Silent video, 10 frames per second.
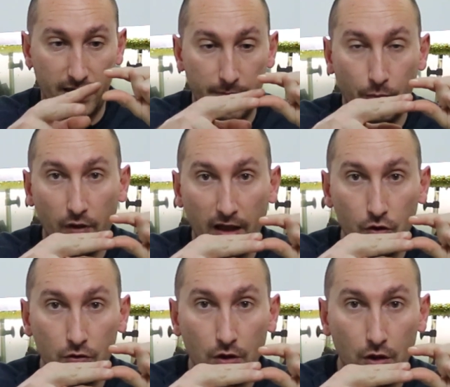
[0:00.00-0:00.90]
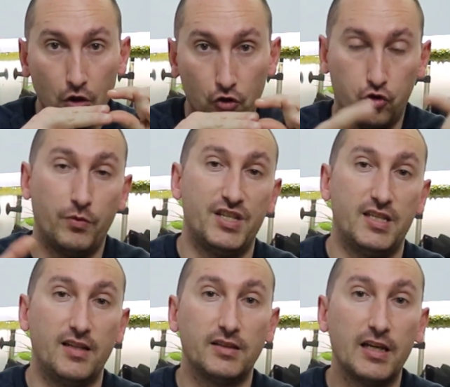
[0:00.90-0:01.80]
que he podado sobre
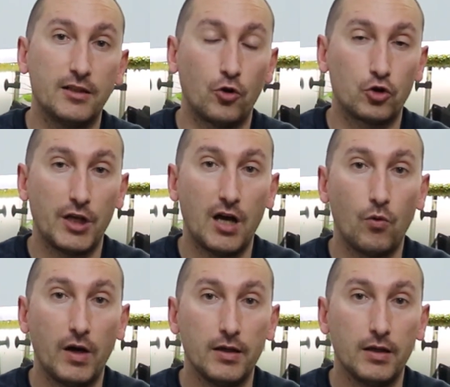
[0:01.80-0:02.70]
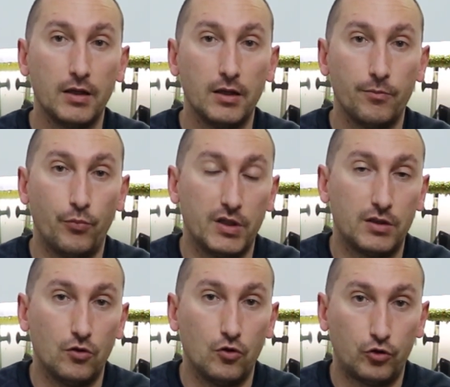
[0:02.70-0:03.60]
60 litros de agua,
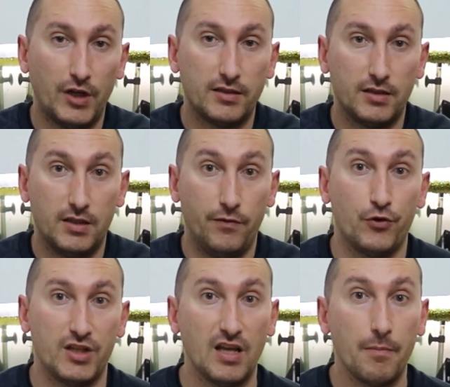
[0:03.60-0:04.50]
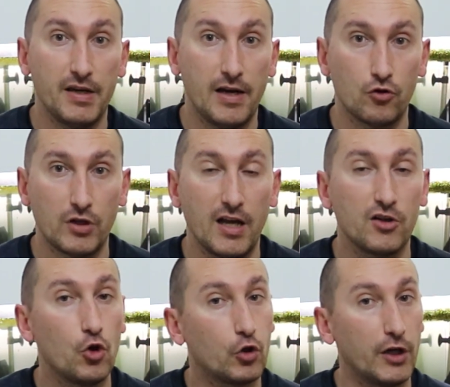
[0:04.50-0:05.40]
pues ostras, si fuese tan venenosa,
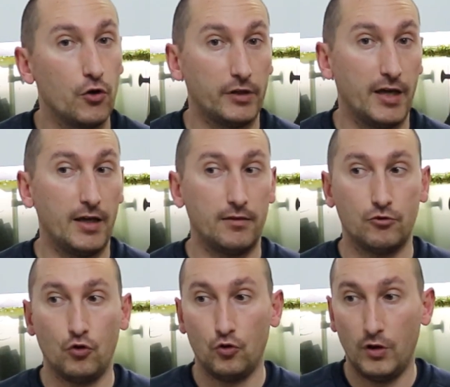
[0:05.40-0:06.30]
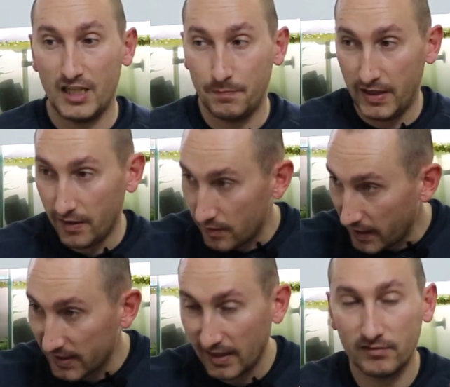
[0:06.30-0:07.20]
yo creo que con la
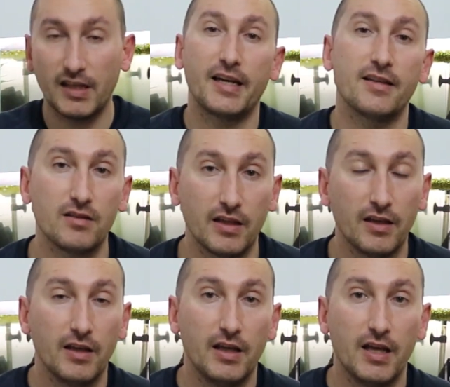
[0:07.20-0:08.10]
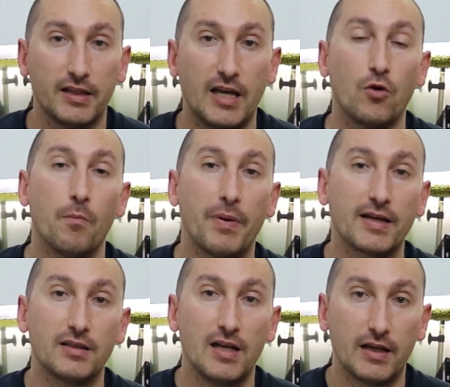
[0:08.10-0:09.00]
experiencia de tanta gente que
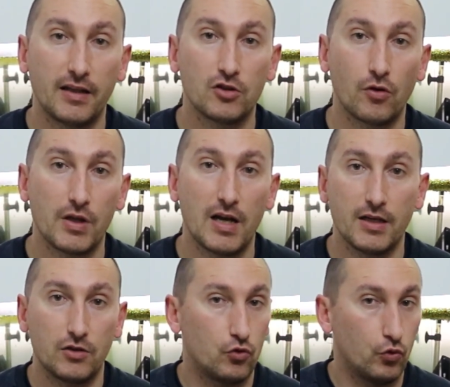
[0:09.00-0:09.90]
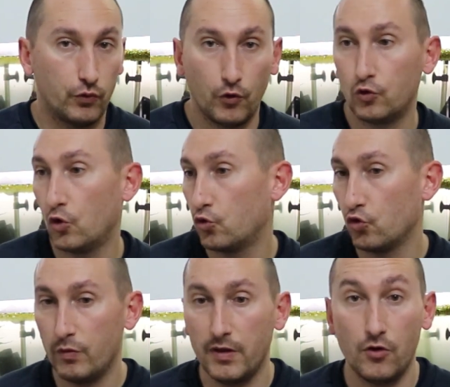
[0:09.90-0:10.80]
comparte en las redes sociales sus fotos,
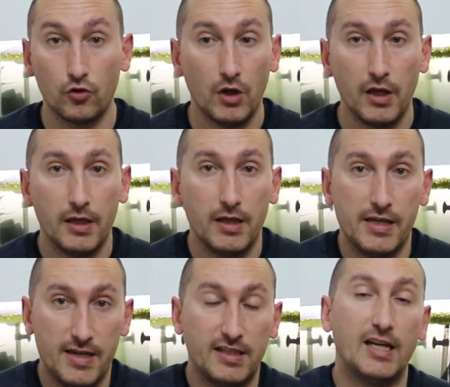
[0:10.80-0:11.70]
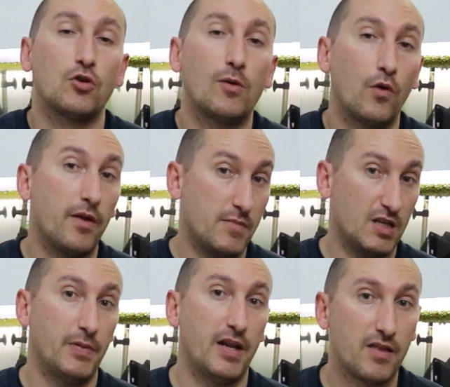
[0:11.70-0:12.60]
sus vídeos, y en este caso hablo de mi
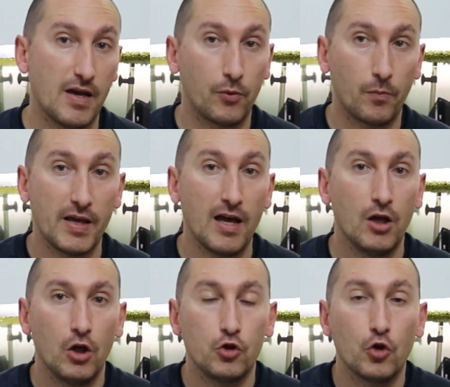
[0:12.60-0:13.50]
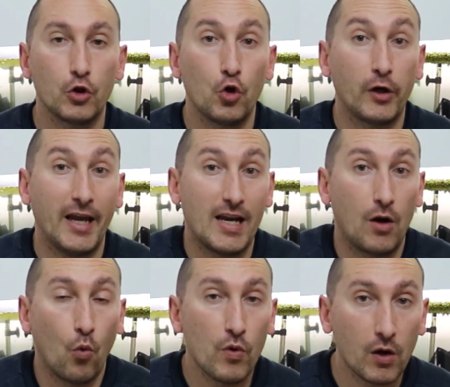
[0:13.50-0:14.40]
experiencia propia, yo creo que en
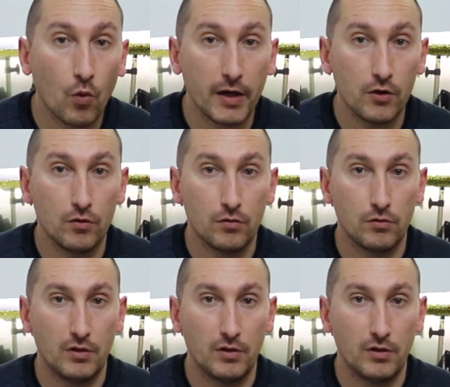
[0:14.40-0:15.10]
algún acuario,